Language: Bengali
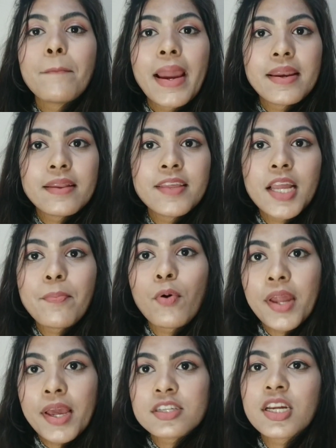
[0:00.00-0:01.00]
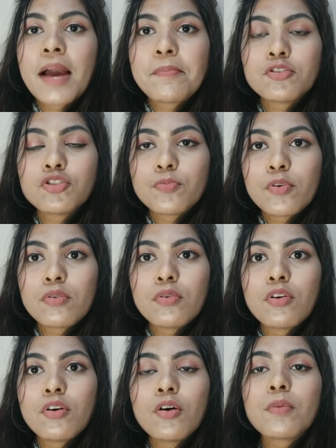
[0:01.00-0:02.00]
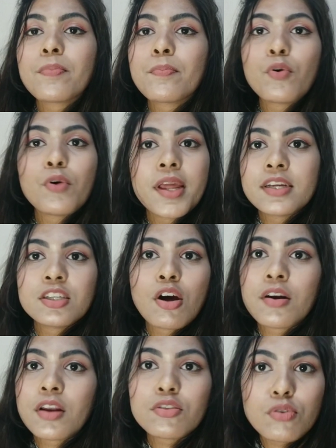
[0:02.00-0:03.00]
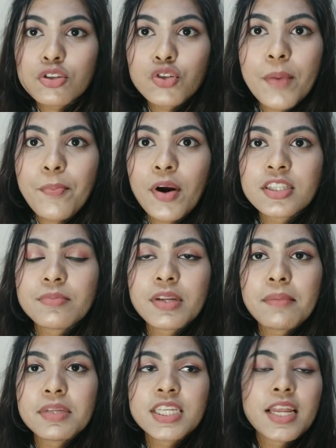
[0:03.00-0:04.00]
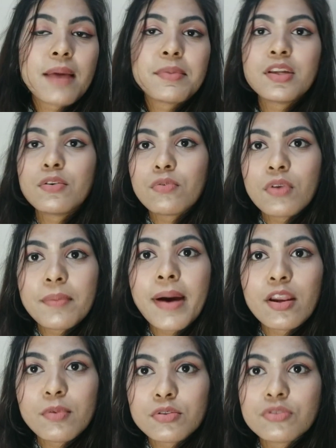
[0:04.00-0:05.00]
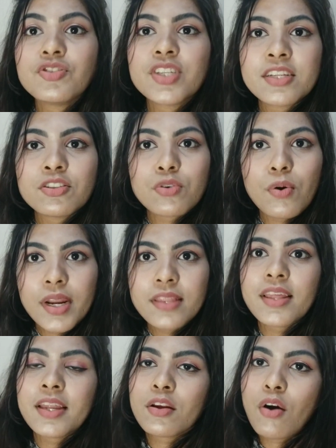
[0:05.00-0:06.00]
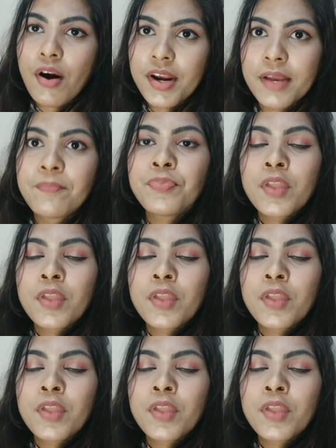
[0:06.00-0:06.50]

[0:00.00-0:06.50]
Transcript: বাইরে থেকে পরে আসা কাপড় চোপড় গুলো পরে এসে হঠাৎ করে শুয়ে পড়া যাবে না বিছানায় আমাদের ওগুলো ভালো মতন চেঞ্জ করে দেন ঘরে